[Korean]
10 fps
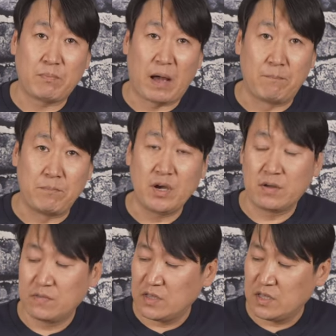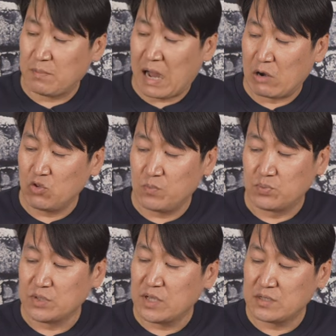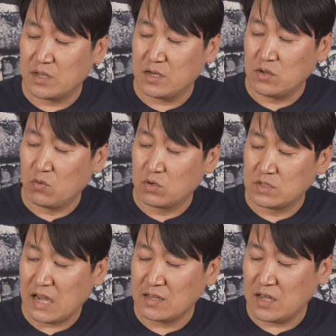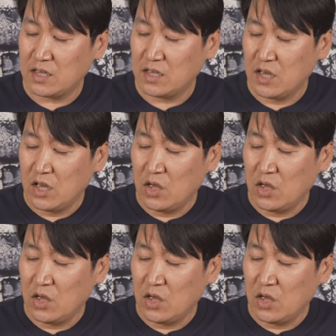반면 이 마루이 VSR10은 상당히